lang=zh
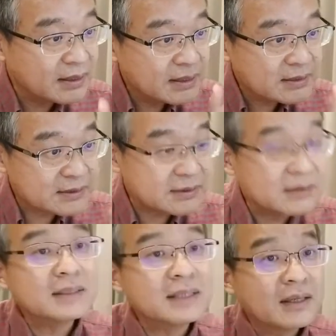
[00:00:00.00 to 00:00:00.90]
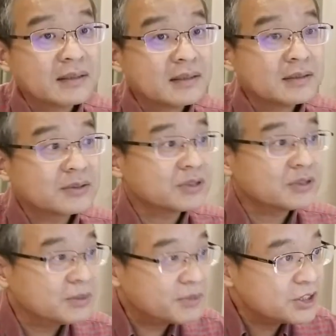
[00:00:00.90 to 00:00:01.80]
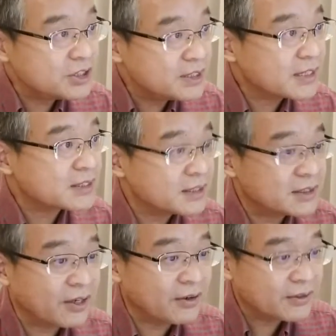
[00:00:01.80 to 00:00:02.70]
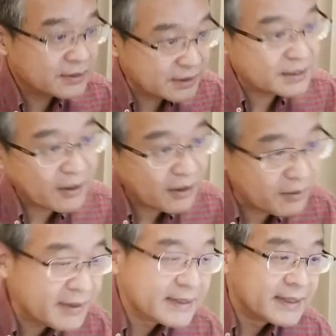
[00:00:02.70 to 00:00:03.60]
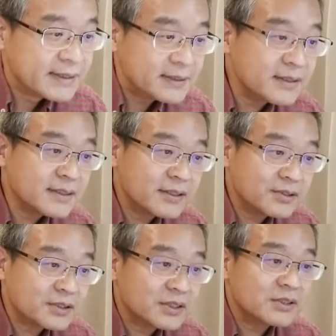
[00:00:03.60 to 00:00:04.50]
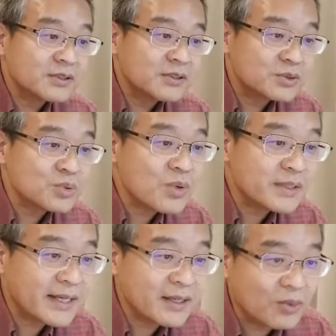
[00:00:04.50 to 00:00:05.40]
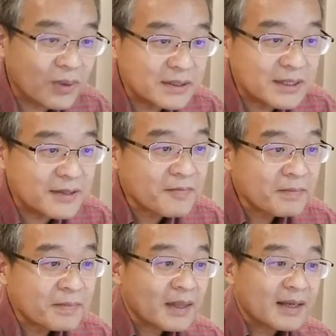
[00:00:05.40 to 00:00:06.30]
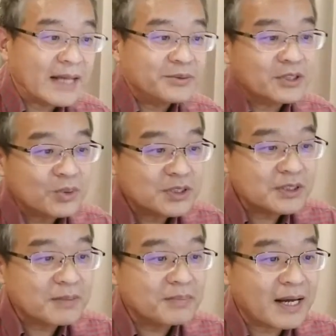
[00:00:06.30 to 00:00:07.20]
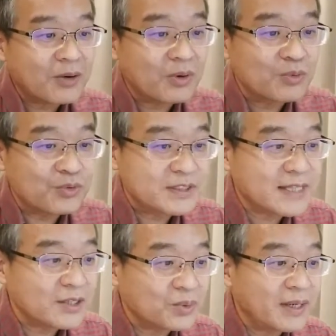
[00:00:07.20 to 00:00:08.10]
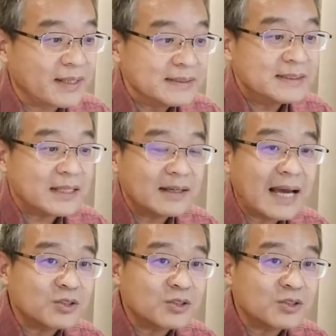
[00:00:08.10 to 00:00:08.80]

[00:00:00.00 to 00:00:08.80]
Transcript: 这是第一个，就是你们提前设计好第一个，好吧？第二个就是，如果那个伙计感觉投资人不干活，股份占多了，你想拉出